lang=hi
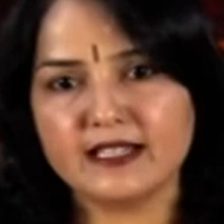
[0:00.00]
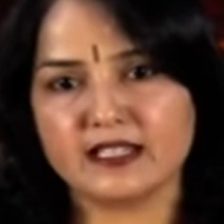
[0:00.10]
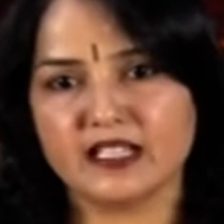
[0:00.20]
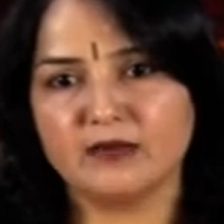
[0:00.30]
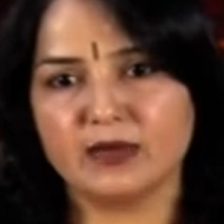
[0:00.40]

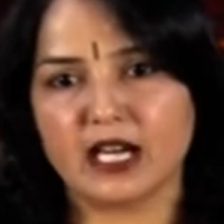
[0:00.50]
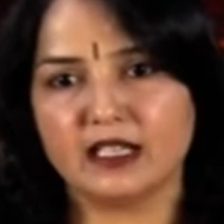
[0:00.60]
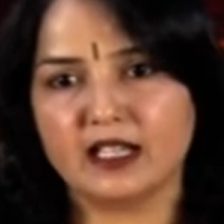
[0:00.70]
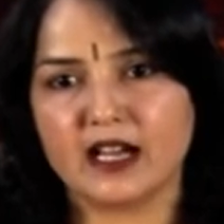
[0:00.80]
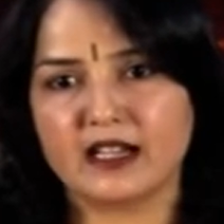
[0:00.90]
स्टील
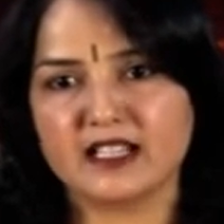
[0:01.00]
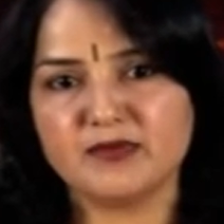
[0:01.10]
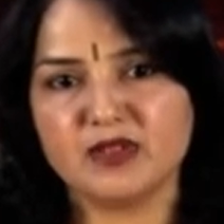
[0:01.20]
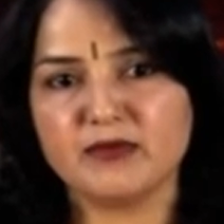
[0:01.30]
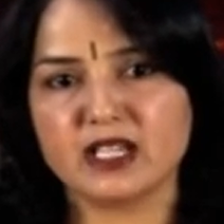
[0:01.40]
प्लांट
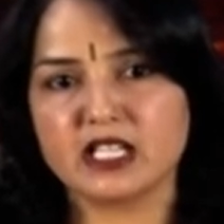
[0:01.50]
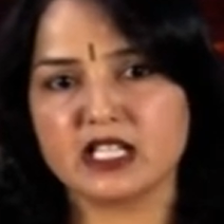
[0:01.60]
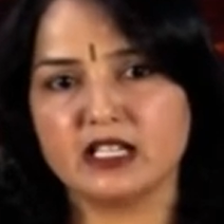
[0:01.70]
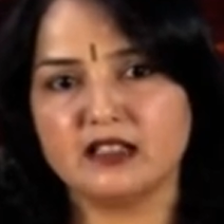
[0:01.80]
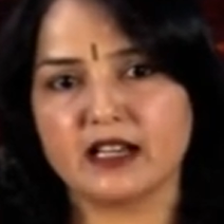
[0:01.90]
आरएसपी में
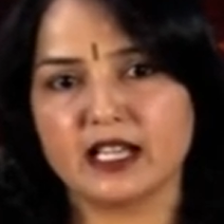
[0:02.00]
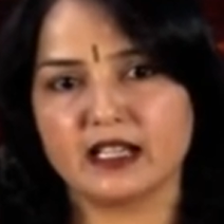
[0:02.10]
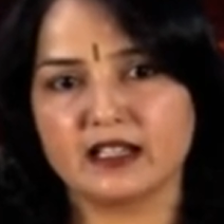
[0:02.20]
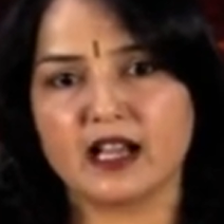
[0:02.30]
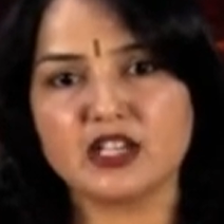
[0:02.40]
चल
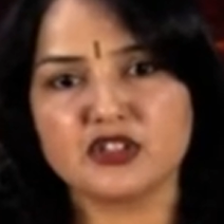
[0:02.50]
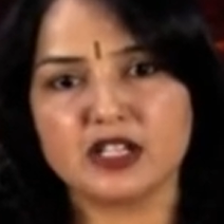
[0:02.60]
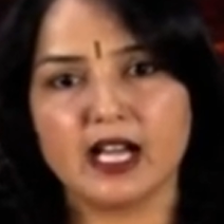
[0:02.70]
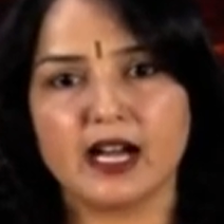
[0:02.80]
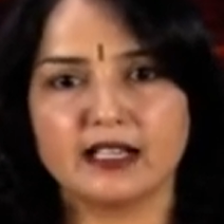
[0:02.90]
रहे
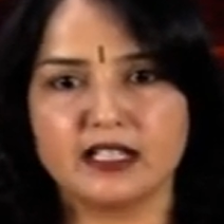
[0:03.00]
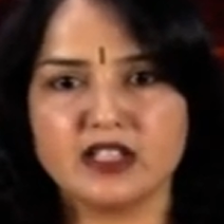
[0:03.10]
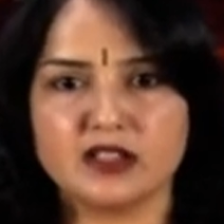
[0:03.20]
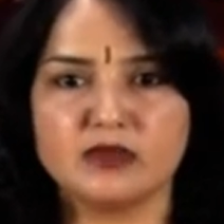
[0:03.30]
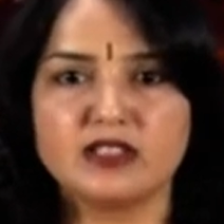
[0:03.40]
राष्ट्रीय
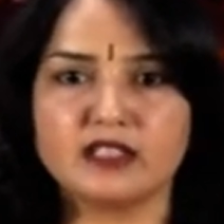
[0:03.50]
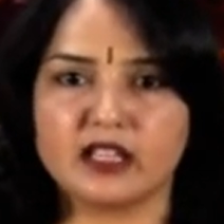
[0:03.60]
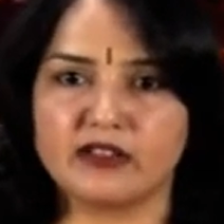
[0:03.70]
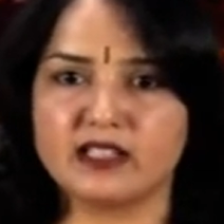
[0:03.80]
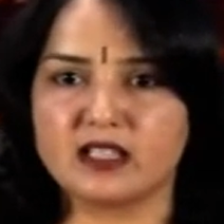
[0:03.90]
अग्निशमन
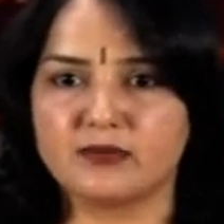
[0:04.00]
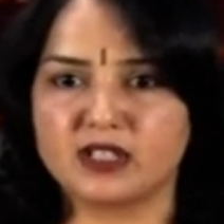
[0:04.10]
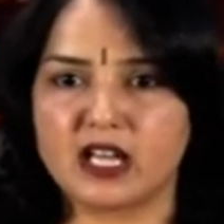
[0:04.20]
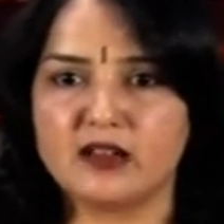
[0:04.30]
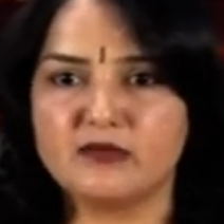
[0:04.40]
सेवा
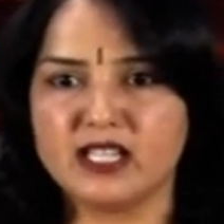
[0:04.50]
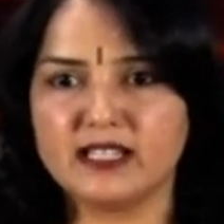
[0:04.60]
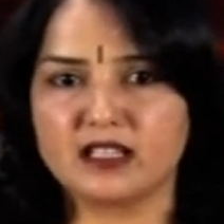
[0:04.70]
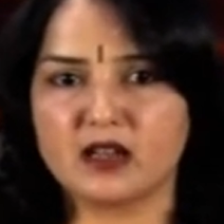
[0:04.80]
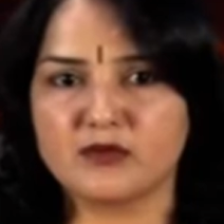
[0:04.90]
सप्ताह
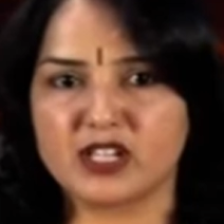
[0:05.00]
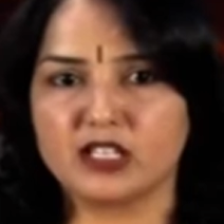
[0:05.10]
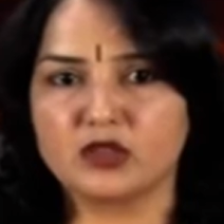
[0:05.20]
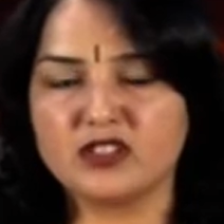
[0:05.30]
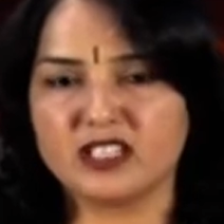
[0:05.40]
20
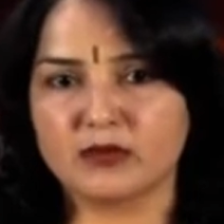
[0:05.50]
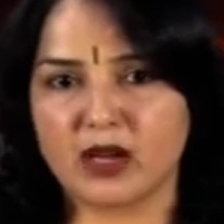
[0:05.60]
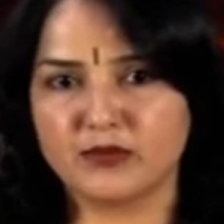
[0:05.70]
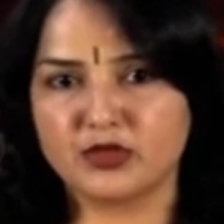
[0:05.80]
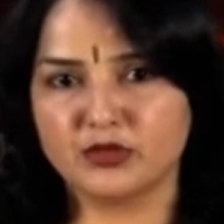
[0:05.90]
अप्रैल को
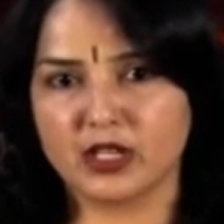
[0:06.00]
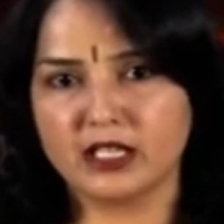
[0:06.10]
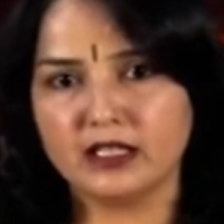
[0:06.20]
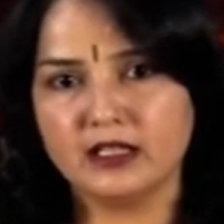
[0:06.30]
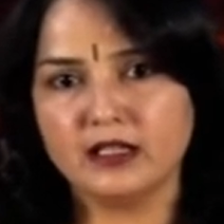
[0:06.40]
समाप्त हुआ
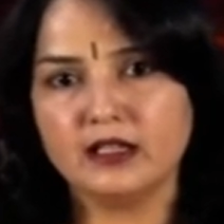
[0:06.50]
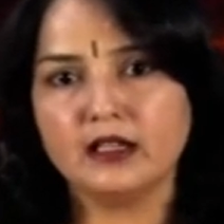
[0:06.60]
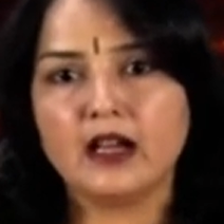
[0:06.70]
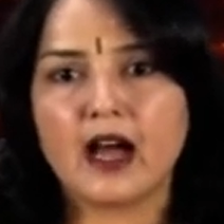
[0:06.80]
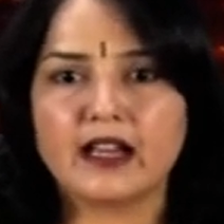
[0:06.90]

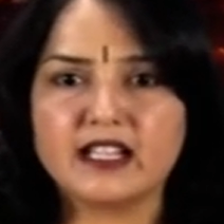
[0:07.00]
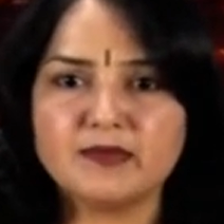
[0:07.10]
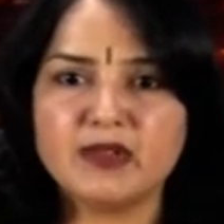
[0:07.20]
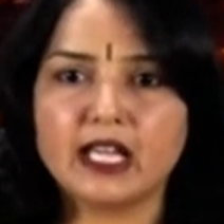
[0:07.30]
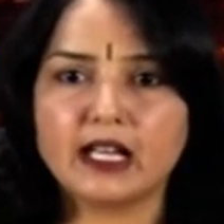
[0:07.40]

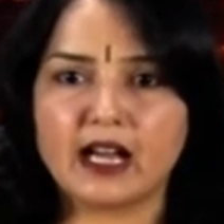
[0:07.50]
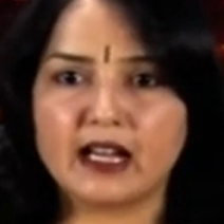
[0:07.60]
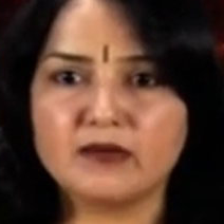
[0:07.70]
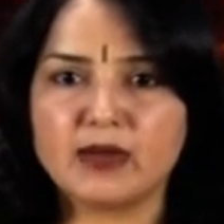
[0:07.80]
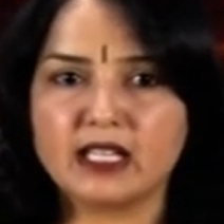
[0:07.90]
आरएसपी के
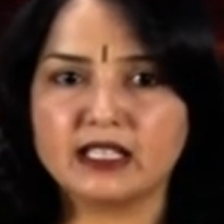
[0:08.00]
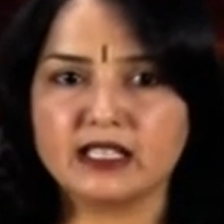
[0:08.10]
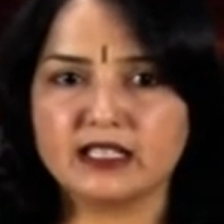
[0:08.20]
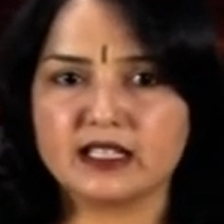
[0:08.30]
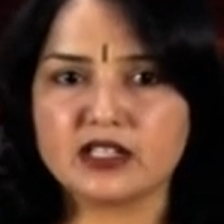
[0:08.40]
कार्यपालक
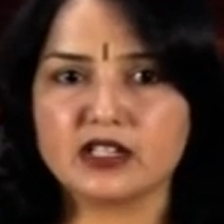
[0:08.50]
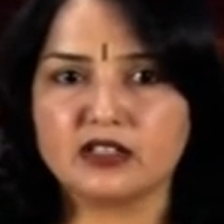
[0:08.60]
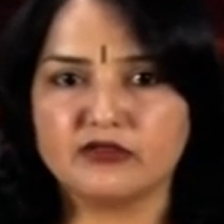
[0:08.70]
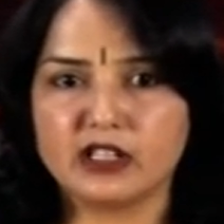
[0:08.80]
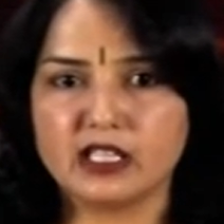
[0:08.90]
निदेशक
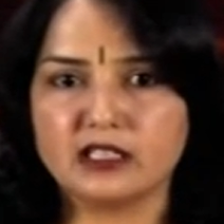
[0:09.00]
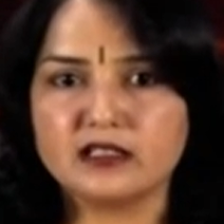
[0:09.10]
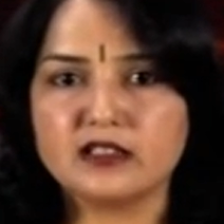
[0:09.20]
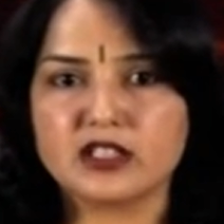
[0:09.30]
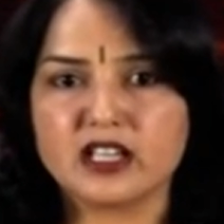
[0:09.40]
वर्ग
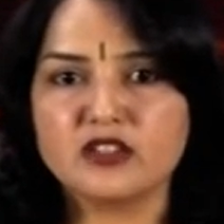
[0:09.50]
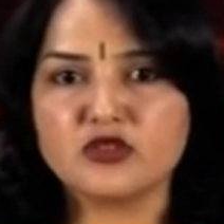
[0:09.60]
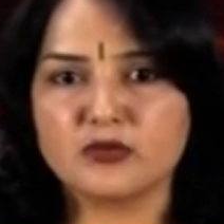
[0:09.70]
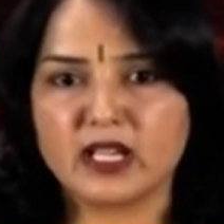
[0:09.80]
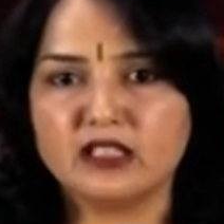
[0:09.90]
श्री
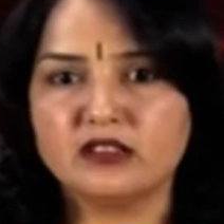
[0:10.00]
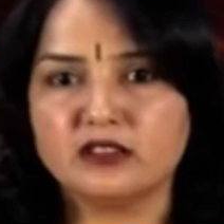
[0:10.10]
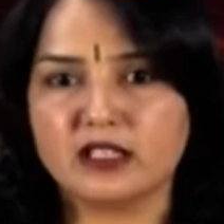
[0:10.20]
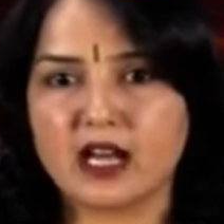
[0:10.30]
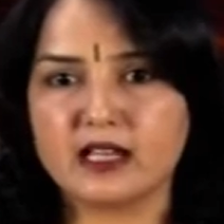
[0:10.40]
शुभेंद्र
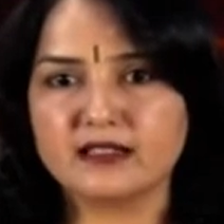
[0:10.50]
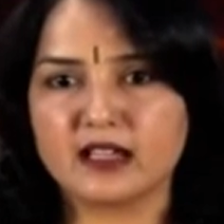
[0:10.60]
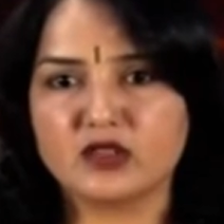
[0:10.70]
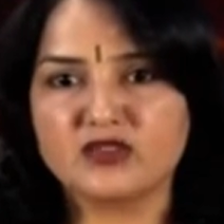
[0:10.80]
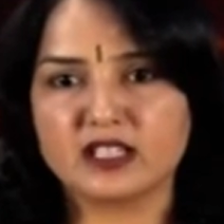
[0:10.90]
दास
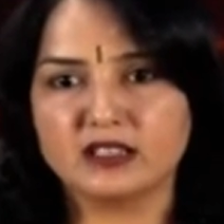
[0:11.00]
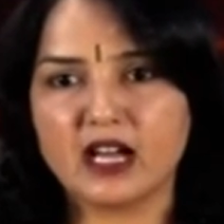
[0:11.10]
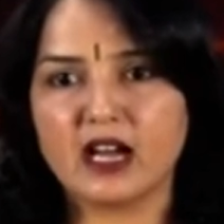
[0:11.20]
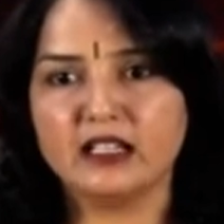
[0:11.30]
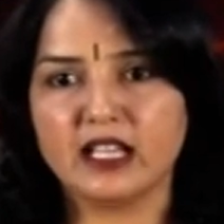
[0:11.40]

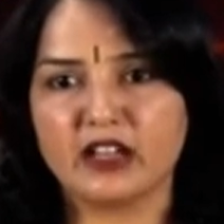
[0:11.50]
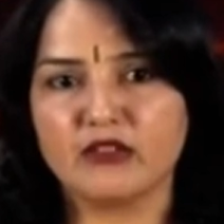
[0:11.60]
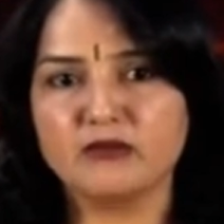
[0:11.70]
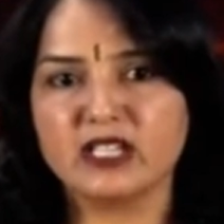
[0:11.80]
अनुसंधान एवं